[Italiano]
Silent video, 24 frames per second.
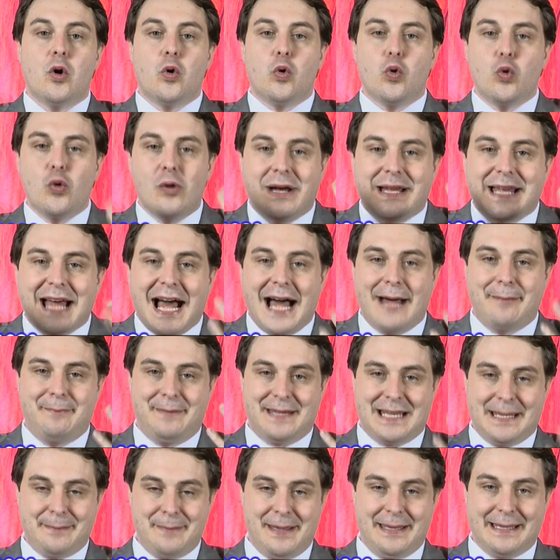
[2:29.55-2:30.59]
Un
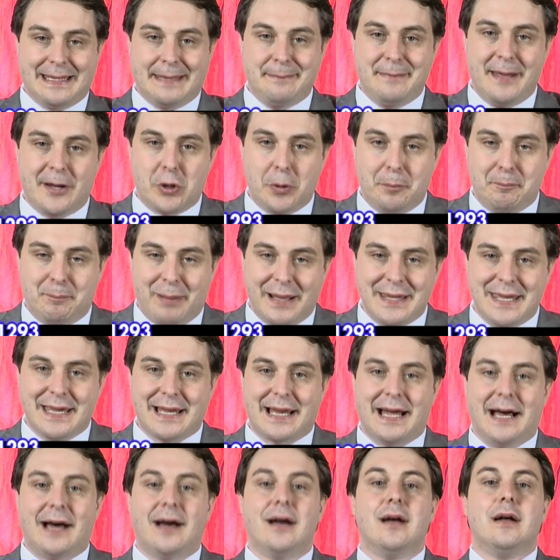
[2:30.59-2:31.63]
cameraman che mi
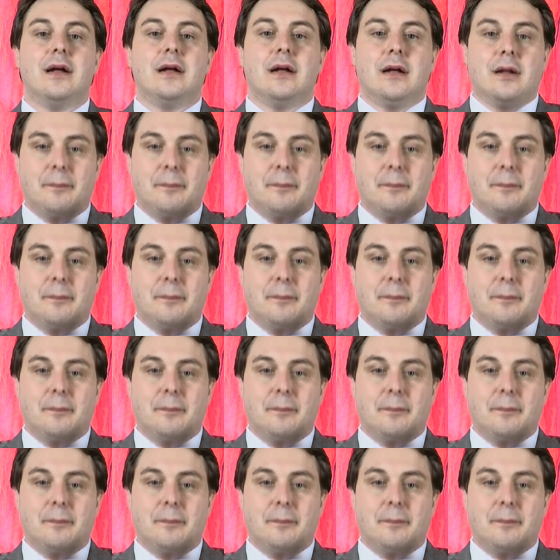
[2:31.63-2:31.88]
accompagnerà,